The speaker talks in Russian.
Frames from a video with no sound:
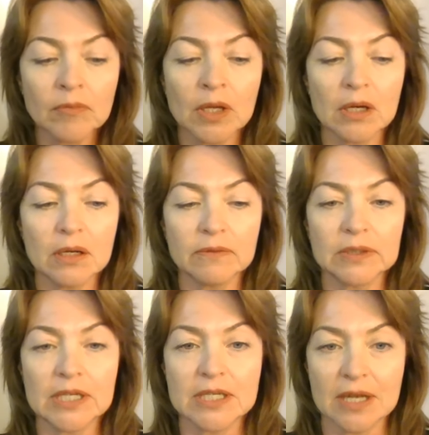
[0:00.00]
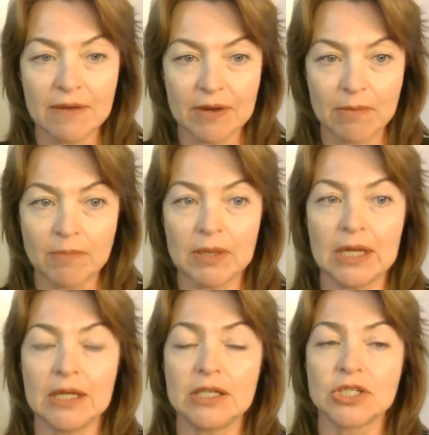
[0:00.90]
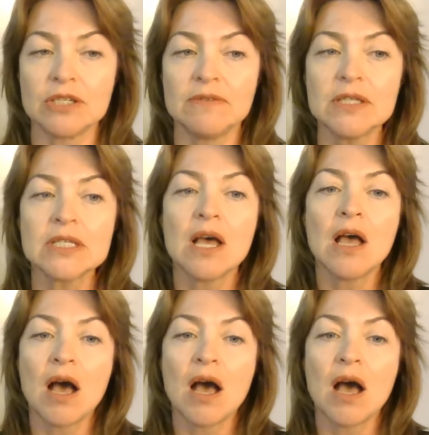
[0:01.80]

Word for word: а, вы длительное время имели лишний вес,